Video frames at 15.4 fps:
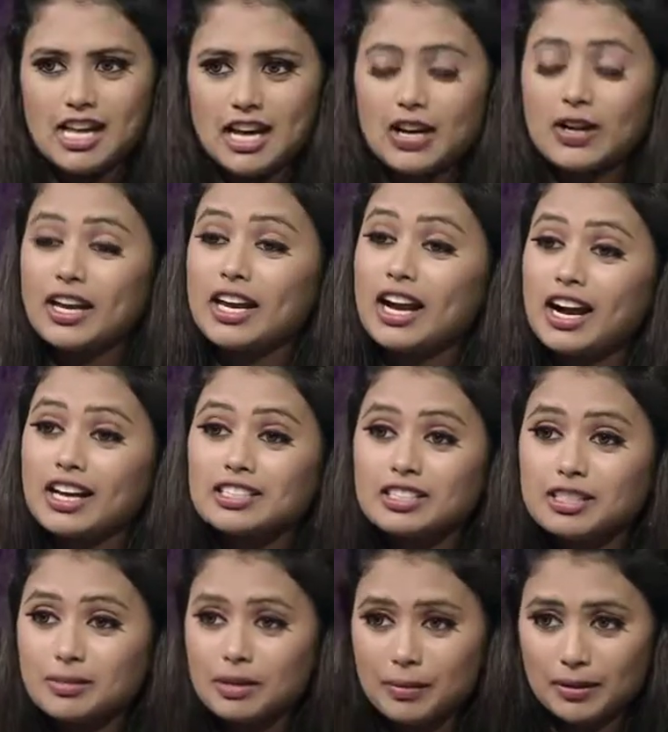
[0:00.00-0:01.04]
ஓகே
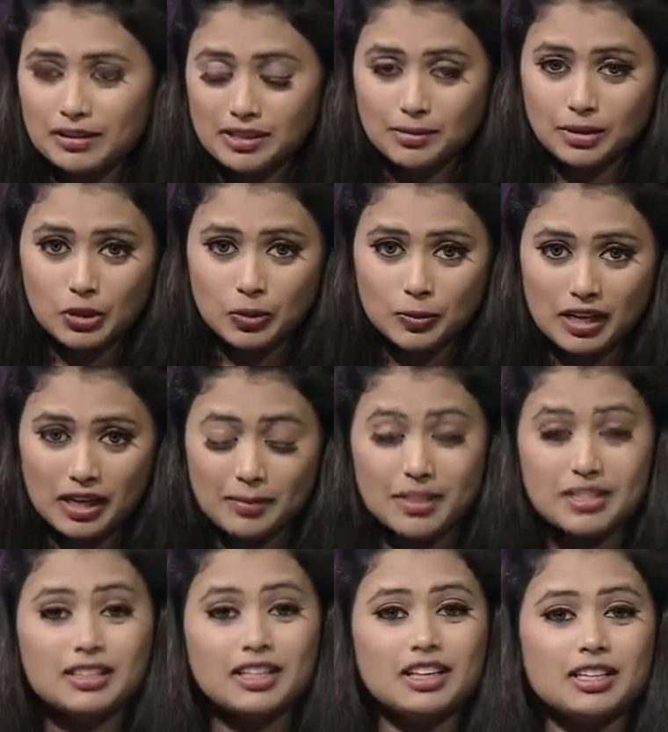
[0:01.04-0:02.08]
ஆஸ்துமா பற்றி மட்டும் இல்லாமல்
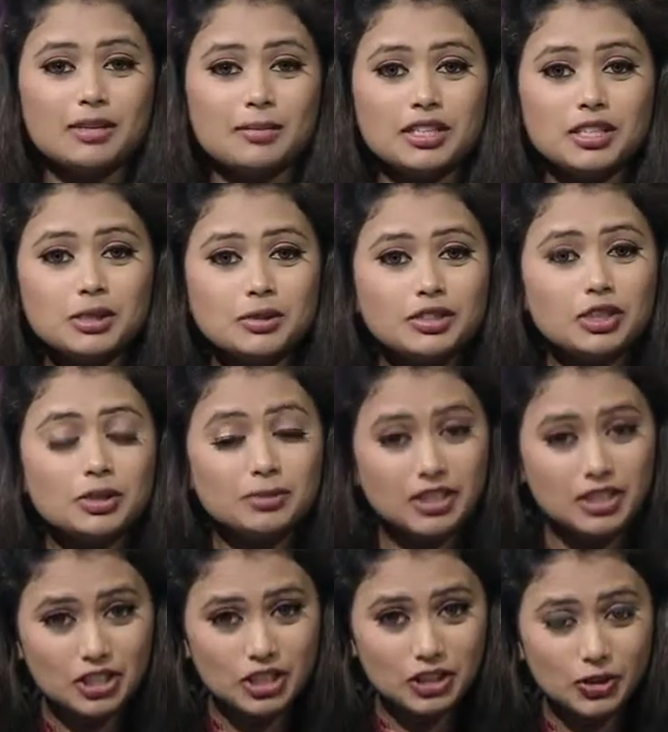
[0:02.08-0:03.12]
அதுக்கான மருத்துவத்தையும்
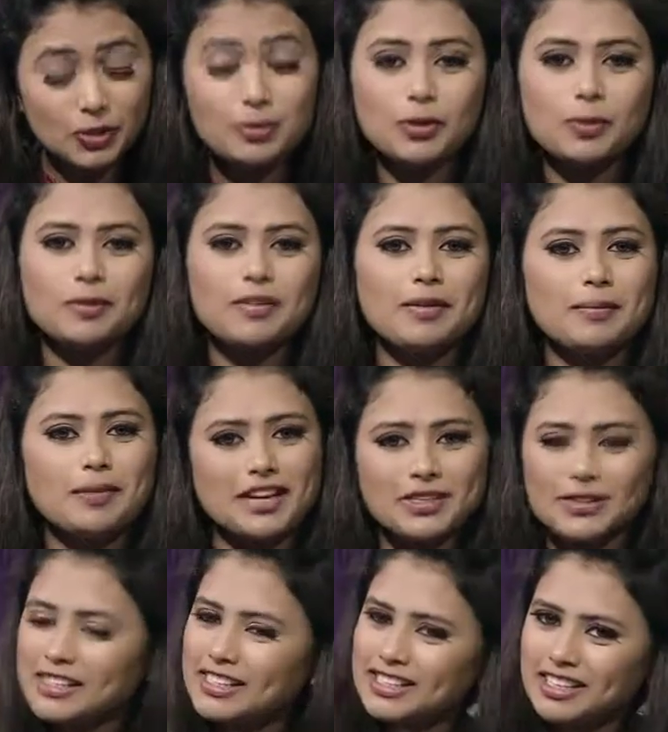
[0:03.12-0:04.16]
தெரிஞ்சுக்கிட்டும் ரொம்பவே
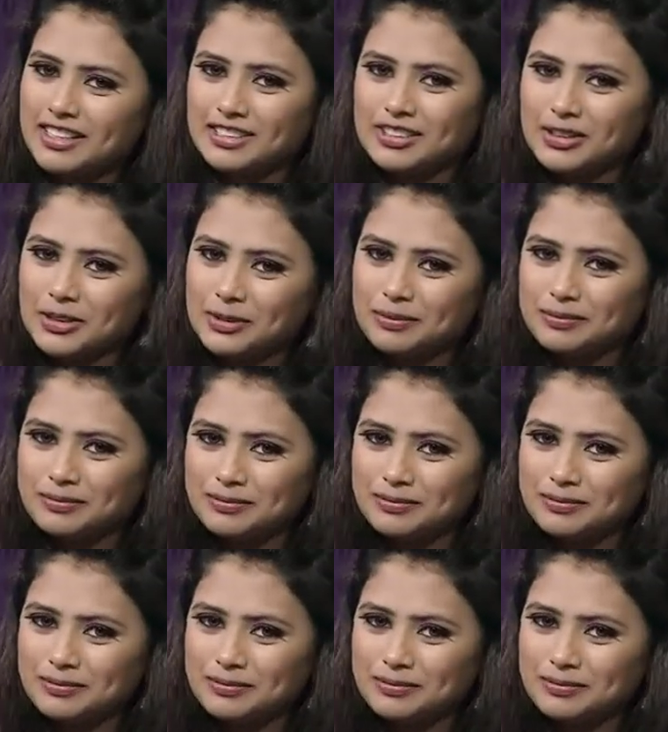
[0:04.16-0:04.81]
பயனுள்ளதாக இருந்திருக்கும்